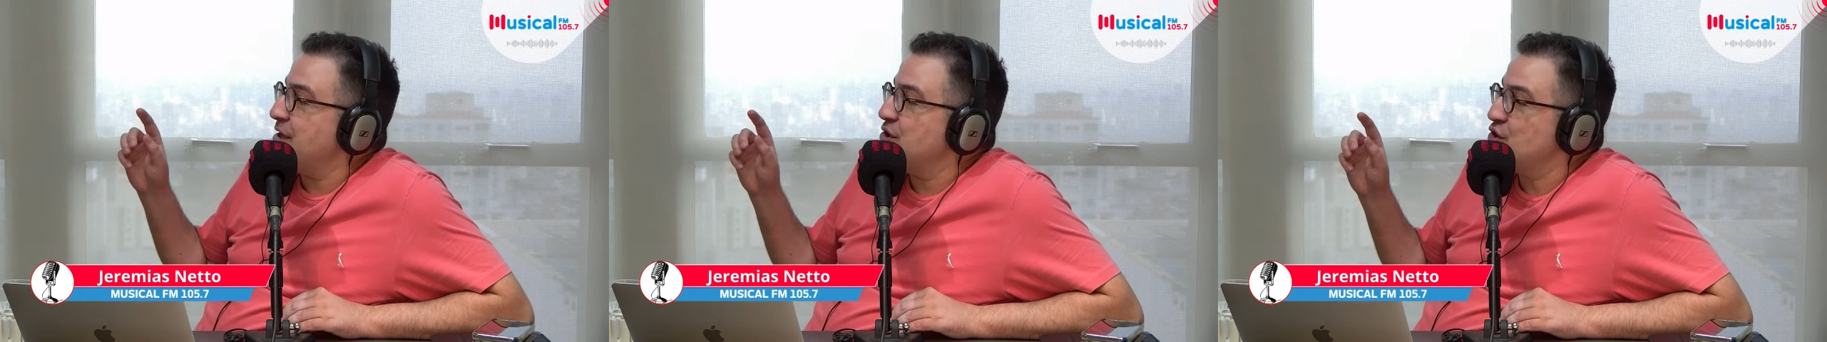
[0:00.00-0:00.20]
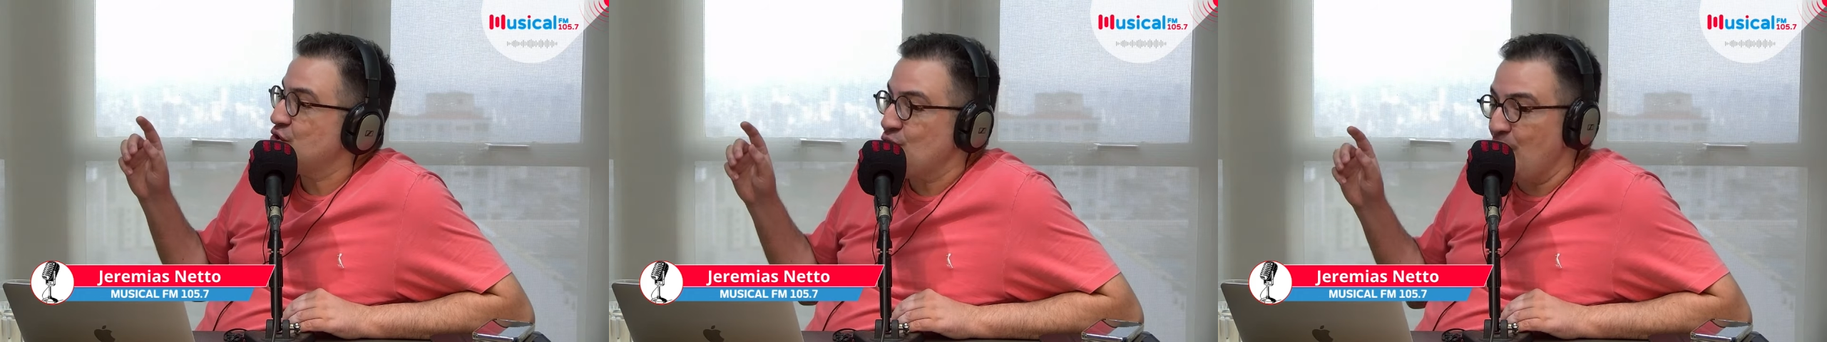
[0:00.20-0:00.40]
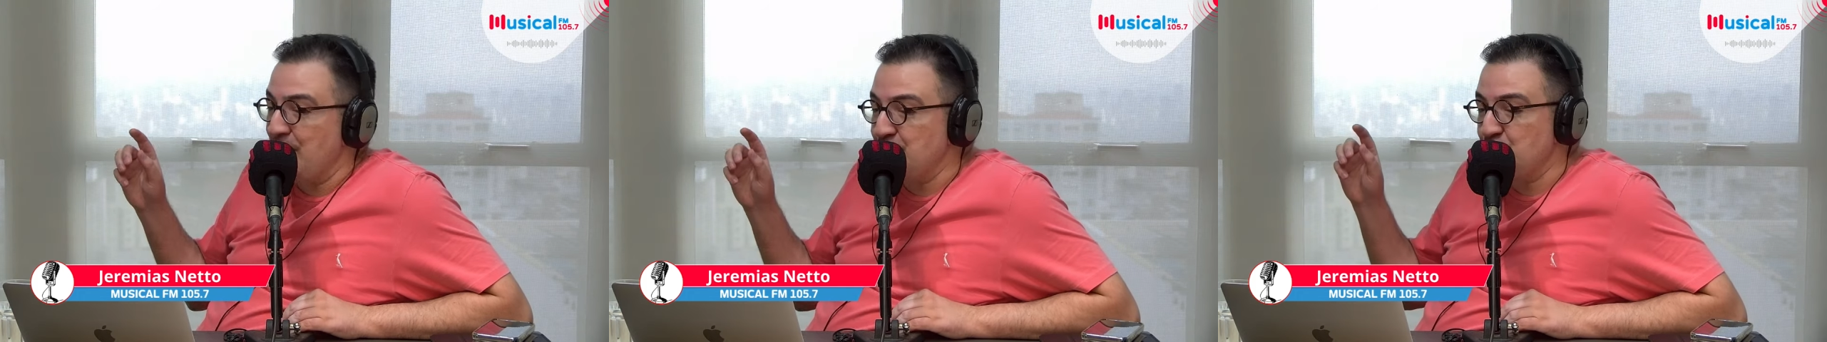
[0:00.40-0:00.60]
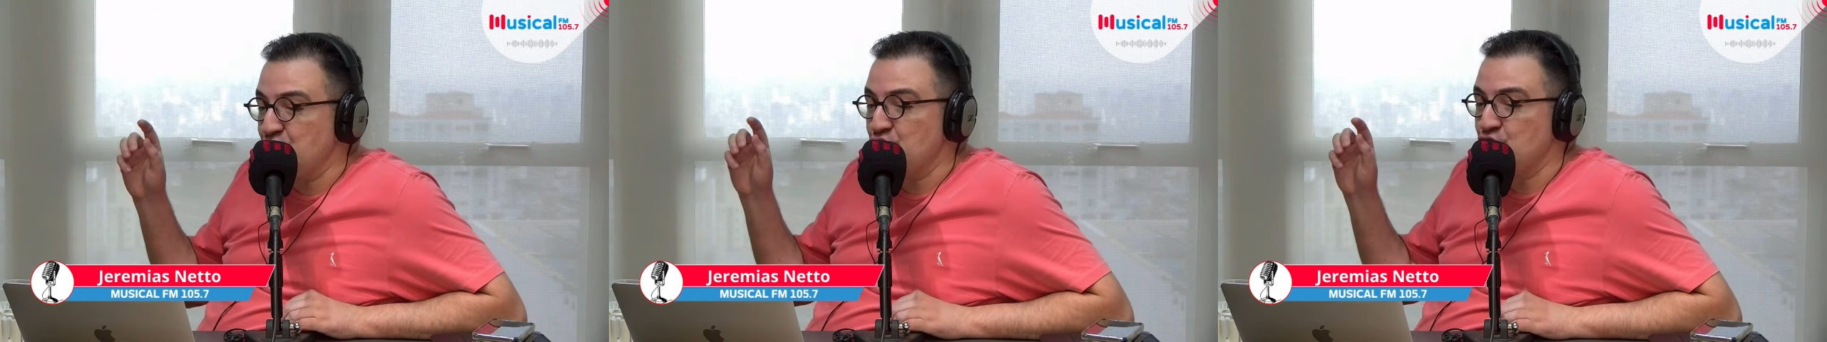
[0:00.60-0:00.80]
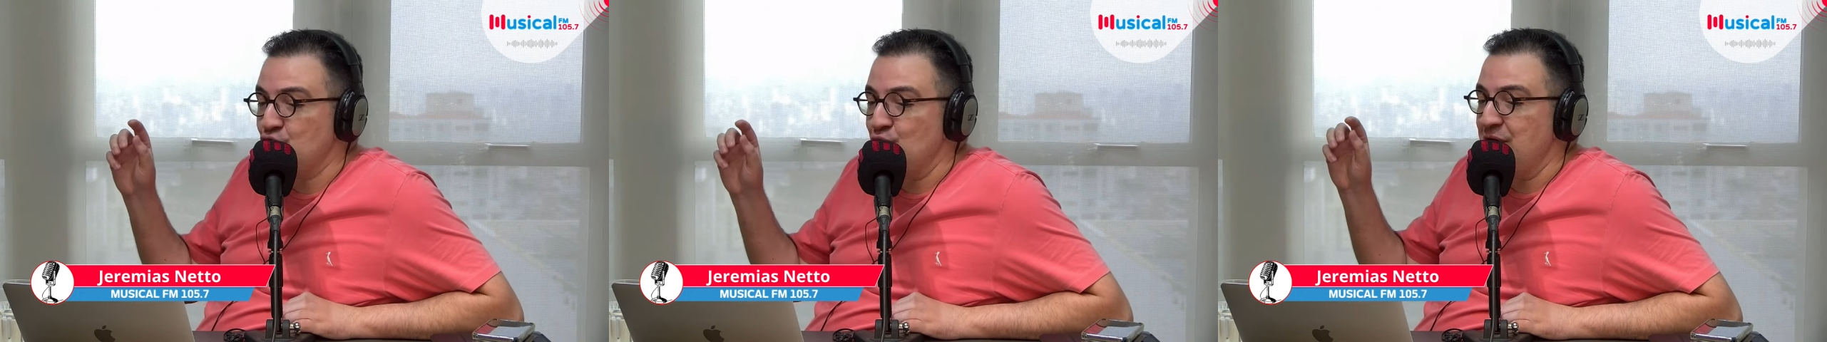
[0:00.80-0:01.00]
história de
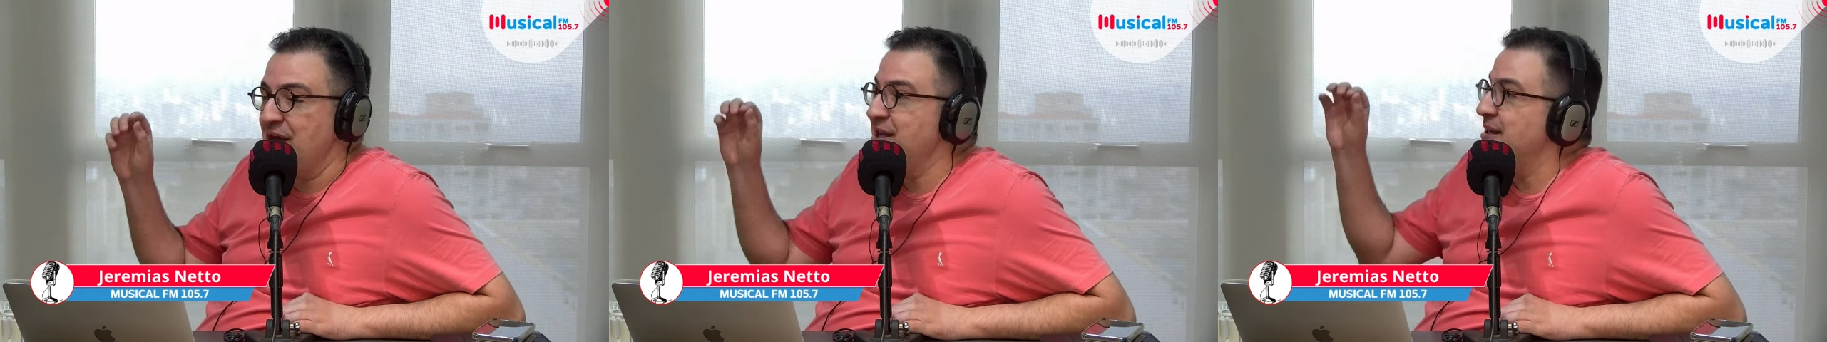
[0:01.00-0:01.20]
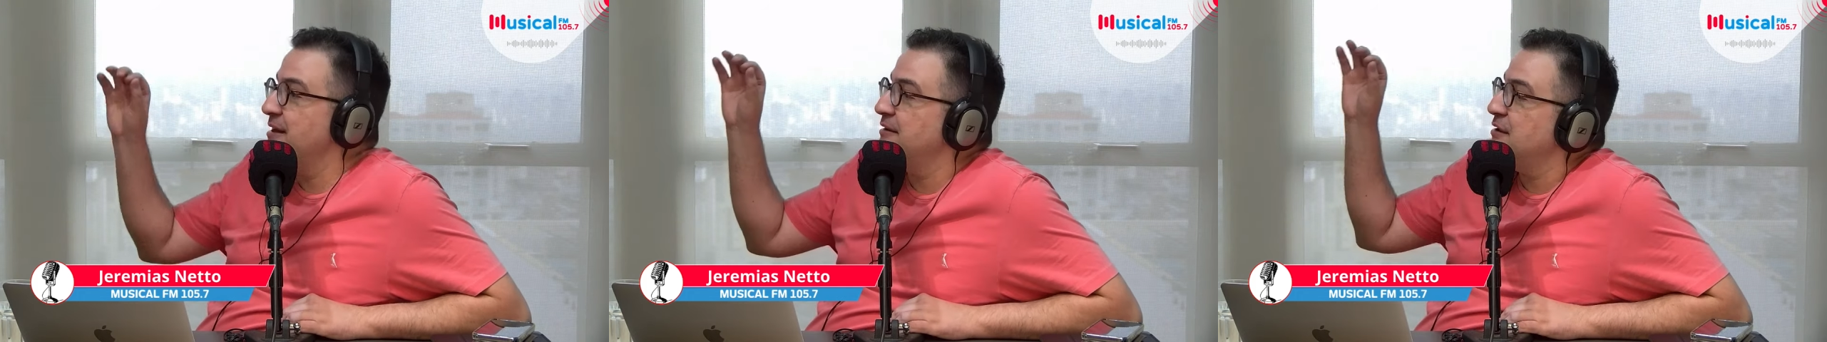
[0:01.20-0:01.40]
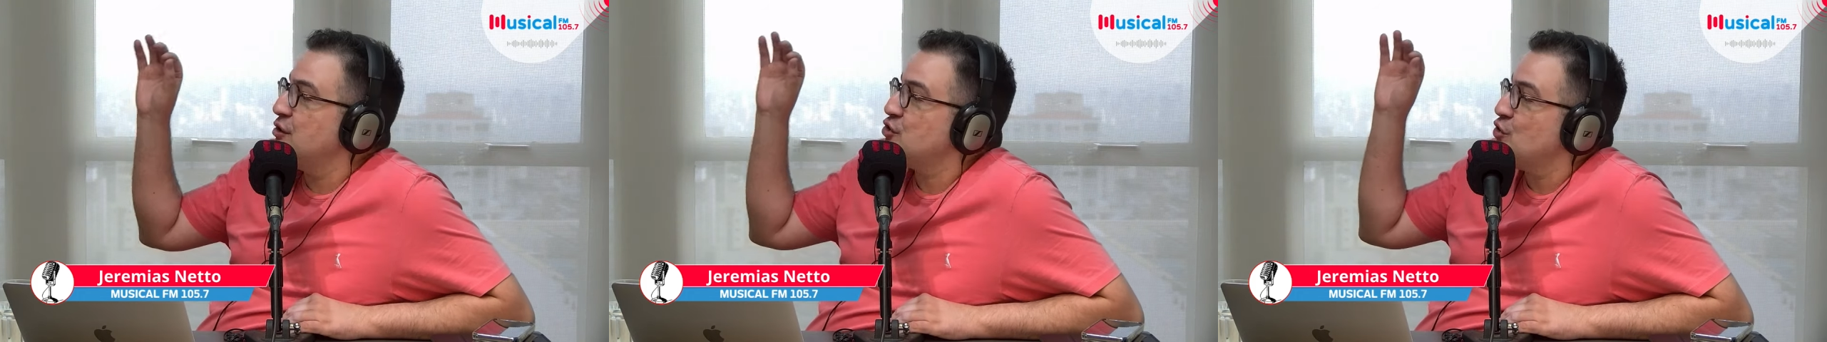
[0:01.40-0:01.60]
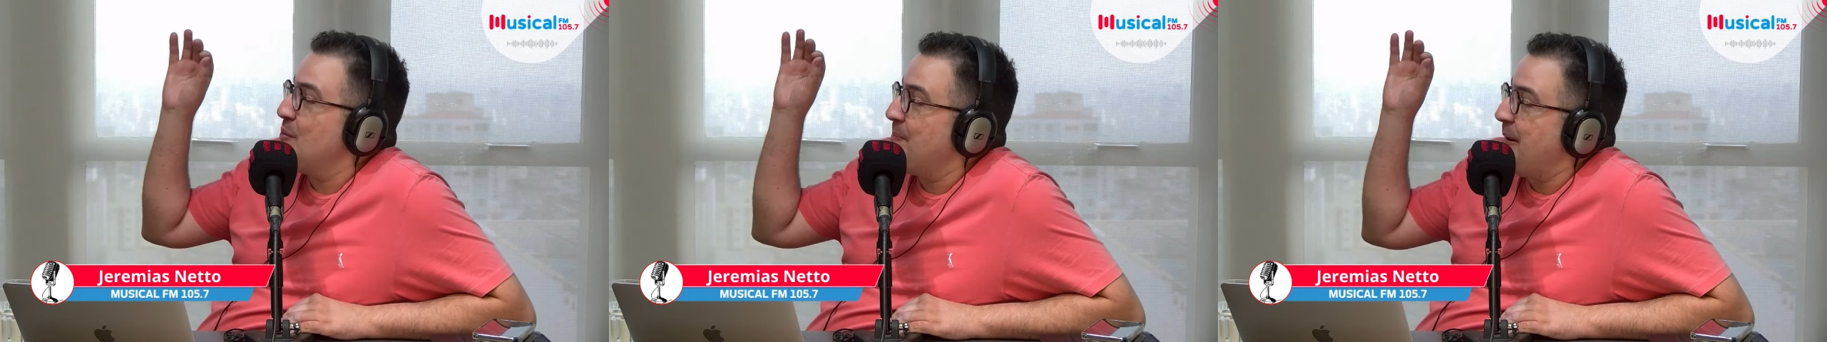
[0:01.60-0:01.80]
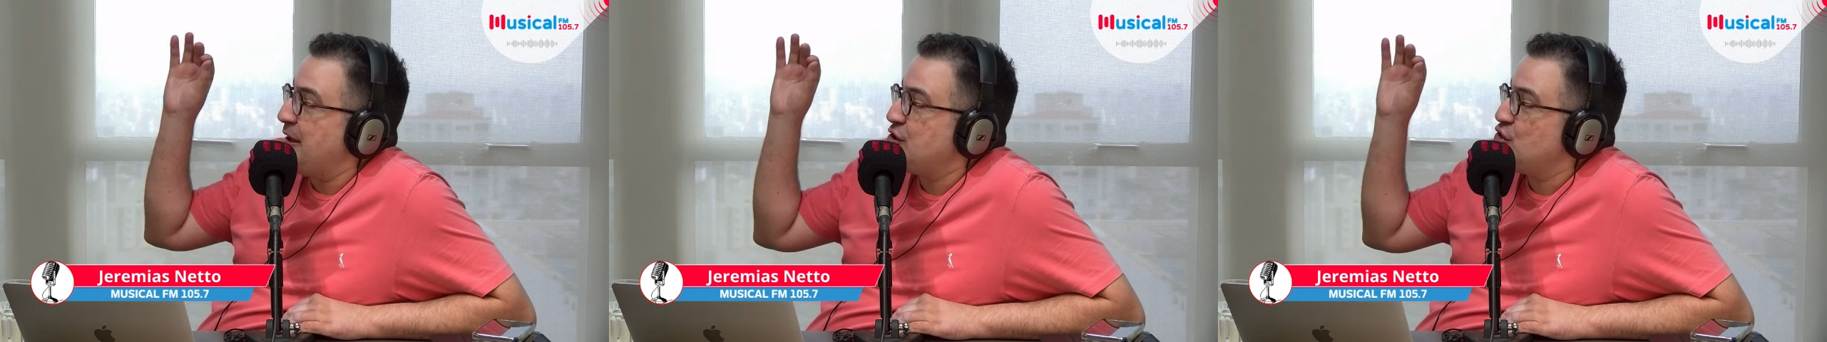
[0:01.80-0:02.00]
Júlia e Anderson,
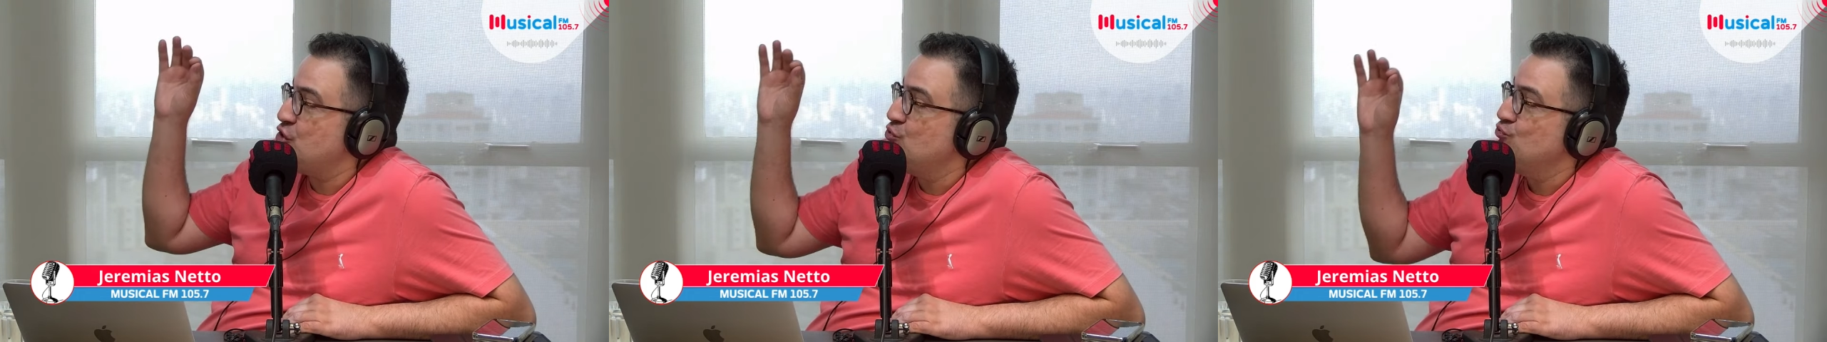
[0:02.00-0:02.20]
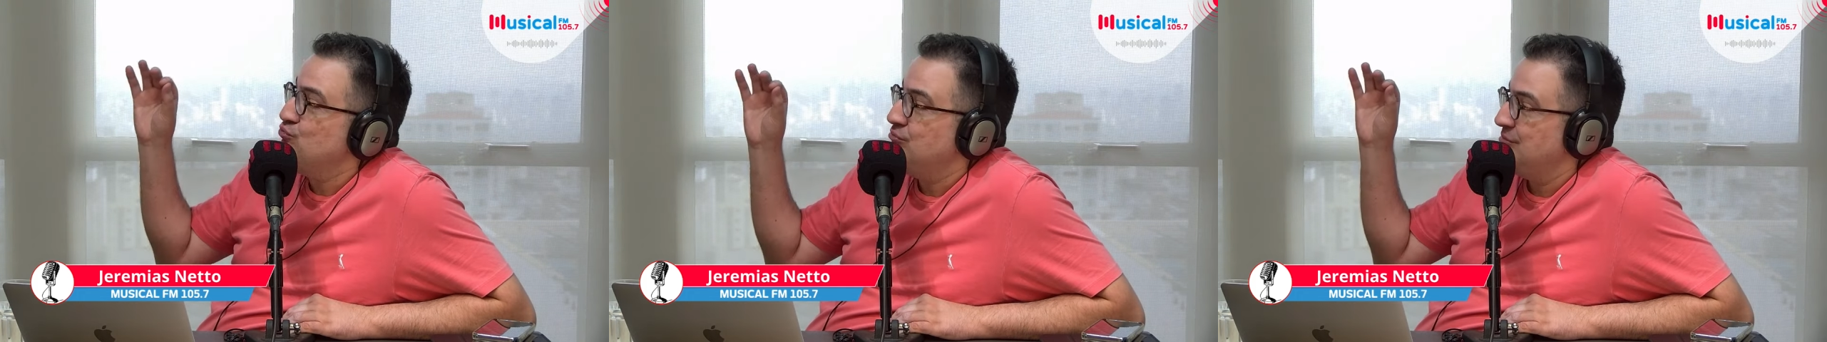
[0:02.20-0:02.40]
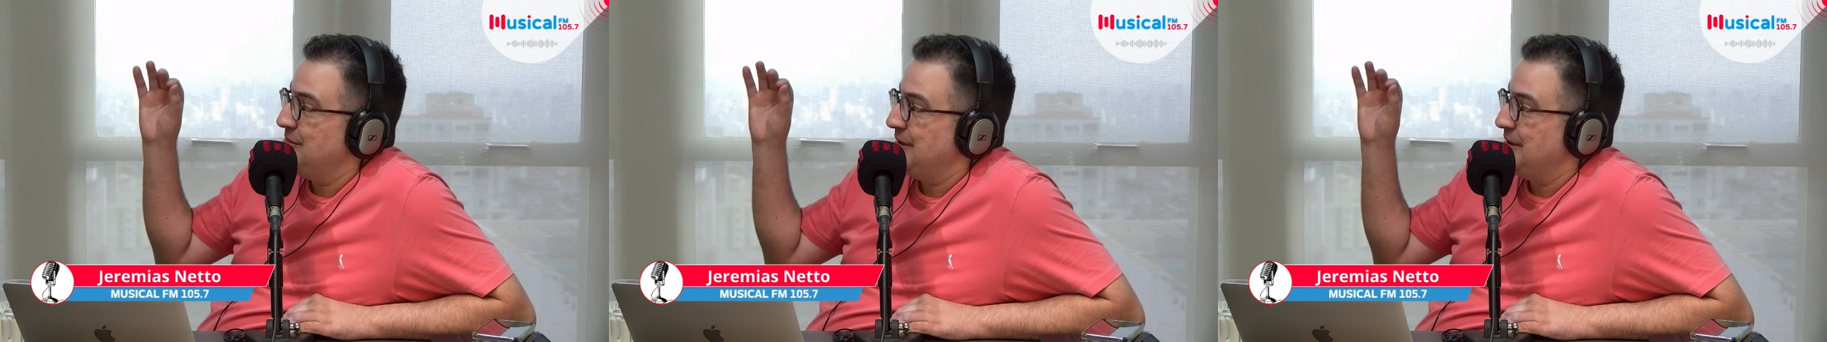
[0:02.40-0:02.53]
parte 1.